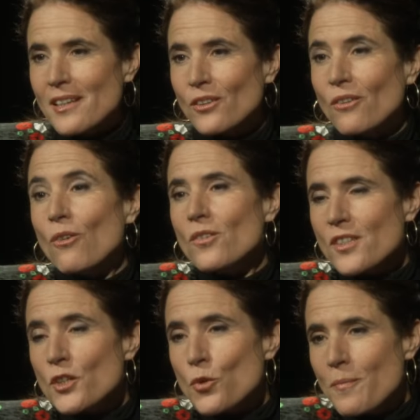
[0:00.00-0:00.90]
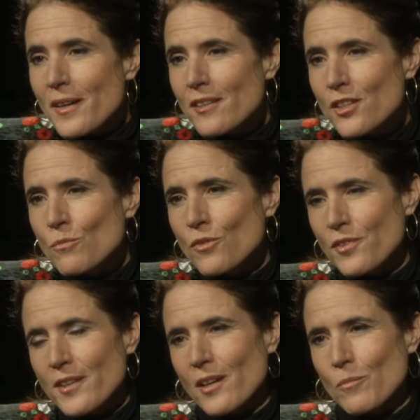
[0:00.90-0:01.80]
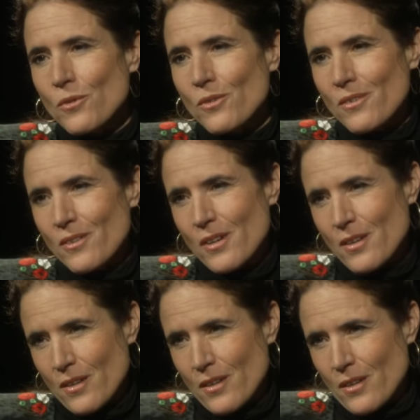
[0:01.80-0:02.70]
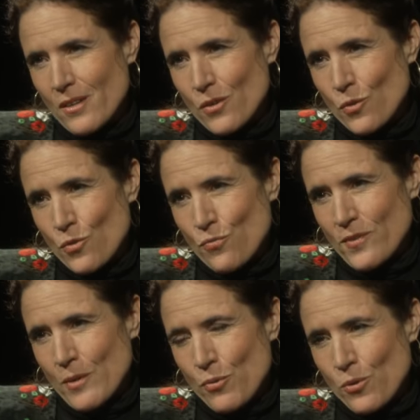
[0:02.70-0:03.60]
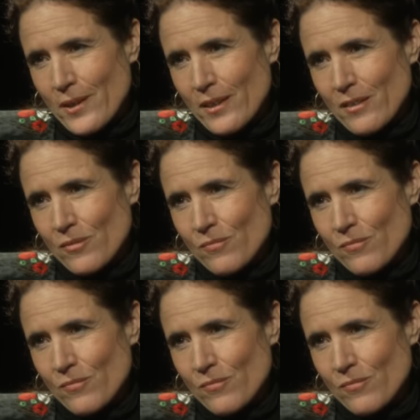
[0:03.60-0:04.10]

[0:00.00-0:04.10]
à cet anti-humanisme finalement vous déplorez